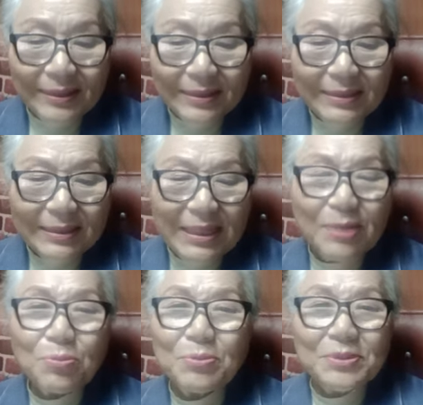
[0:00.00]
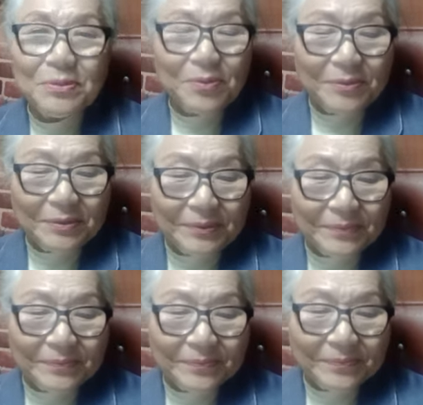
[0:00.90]
그러나 대부분
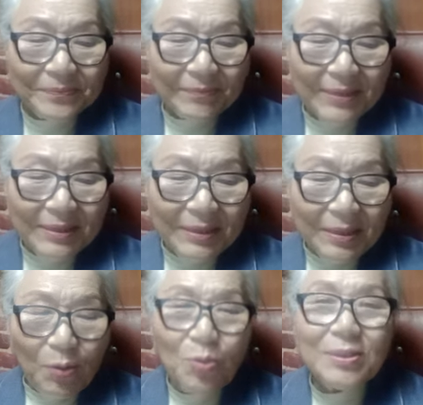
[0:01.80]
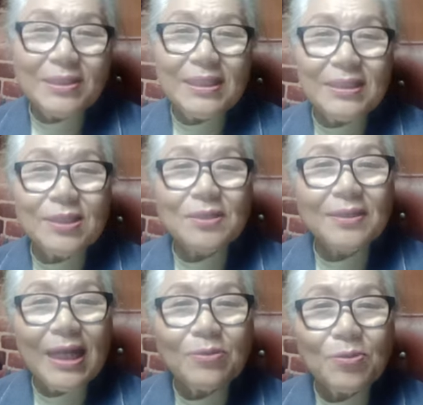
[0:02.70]
성도들은 온전히
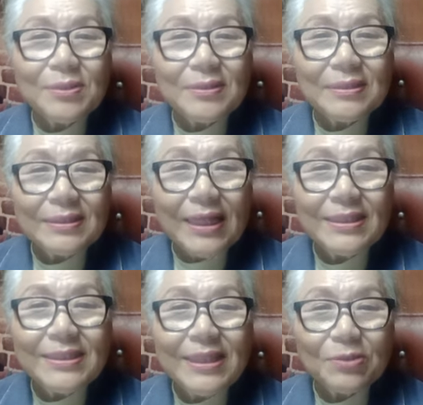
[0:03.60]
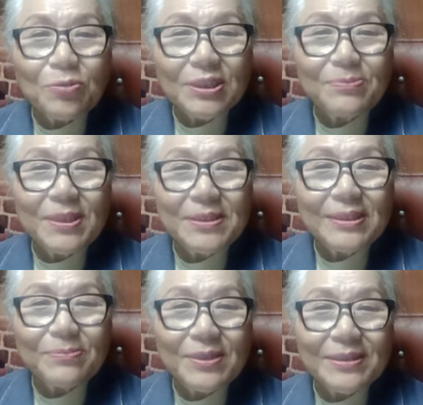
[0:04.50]
성경 한 권을 다 읽지 않고 10년,
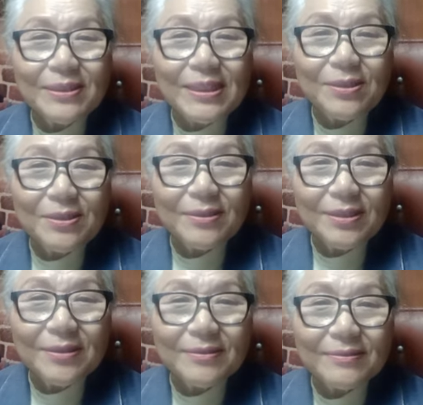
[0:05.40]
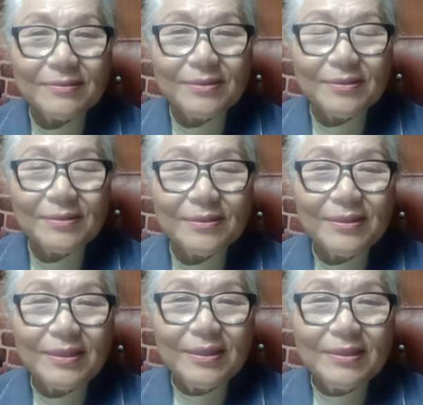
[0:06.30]
20년씩 기, 저, 그
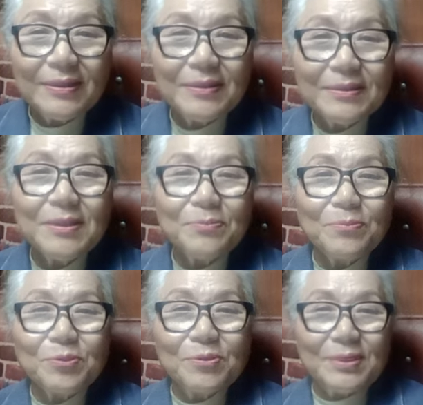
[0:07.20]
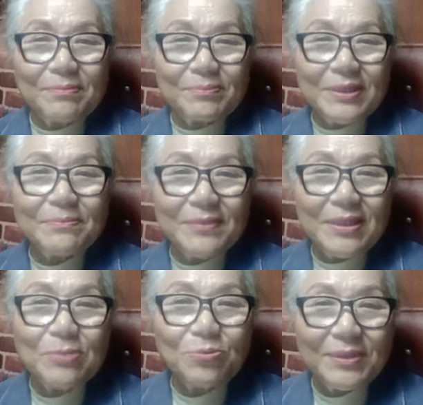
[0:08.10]
어, 그런 분들이 참
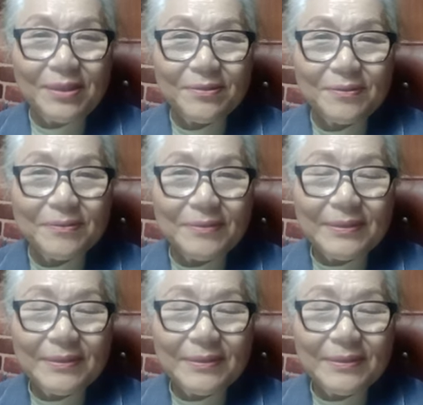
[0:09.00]
대부분이에요.